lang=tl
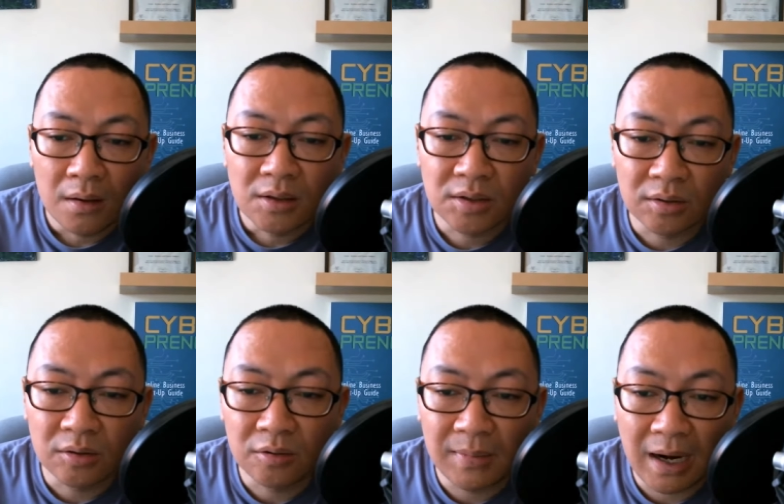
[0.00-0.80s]

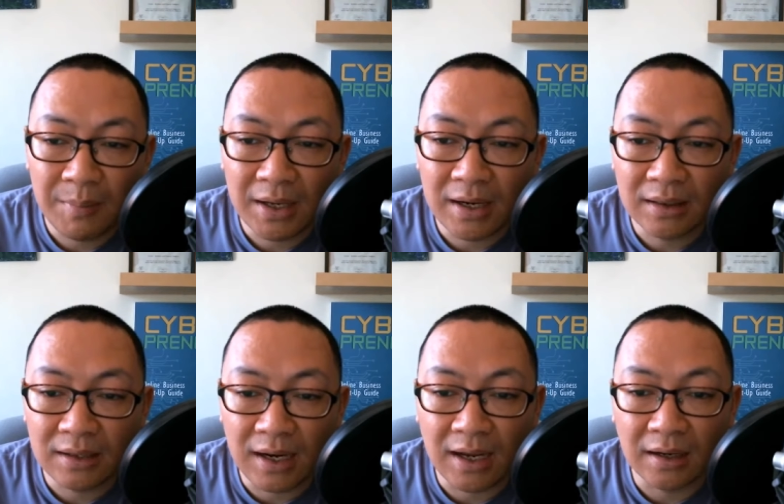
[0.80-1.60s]
So, marami ka ng
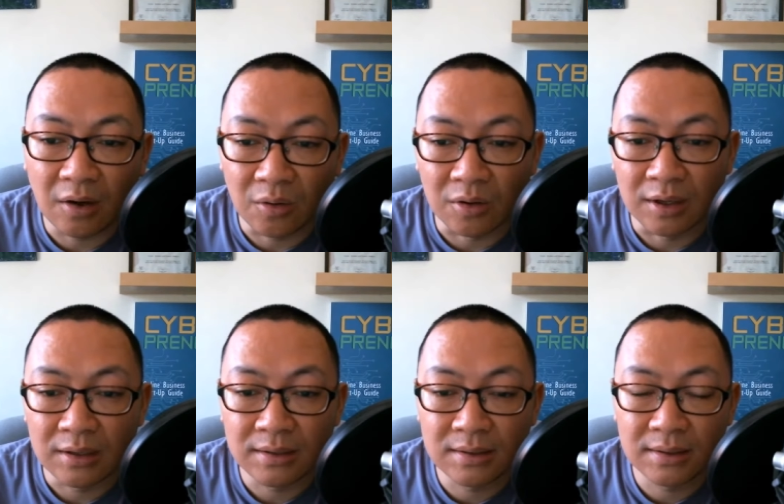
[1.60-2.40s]
tinake na
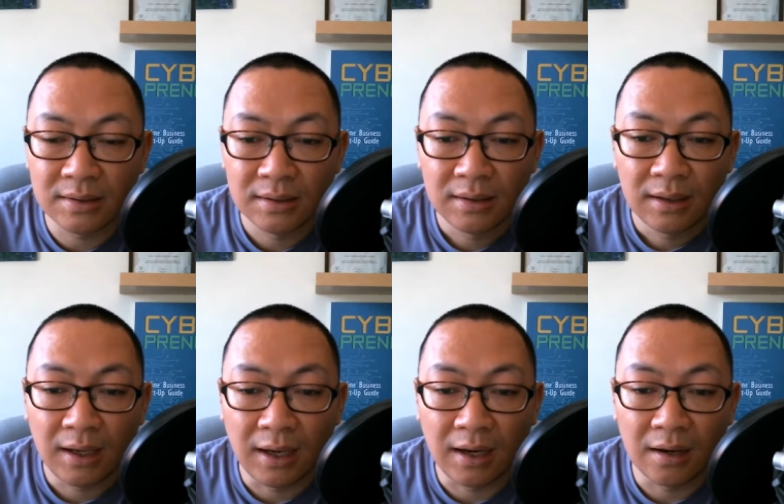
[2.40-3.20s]
course
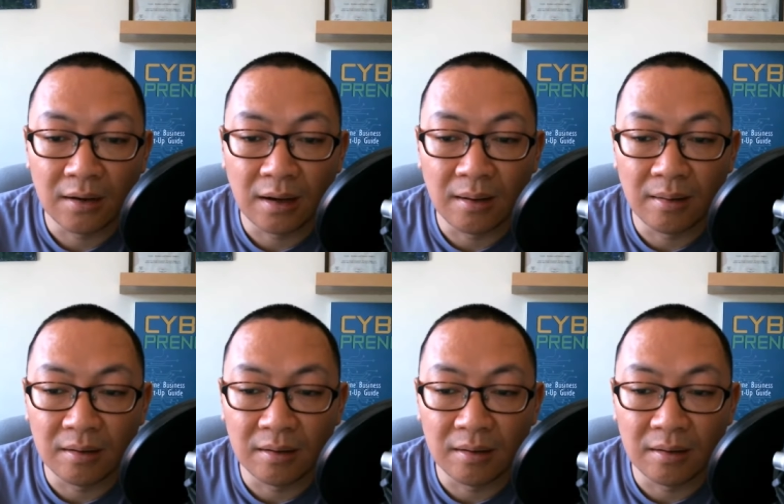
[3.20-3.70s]
and ang ang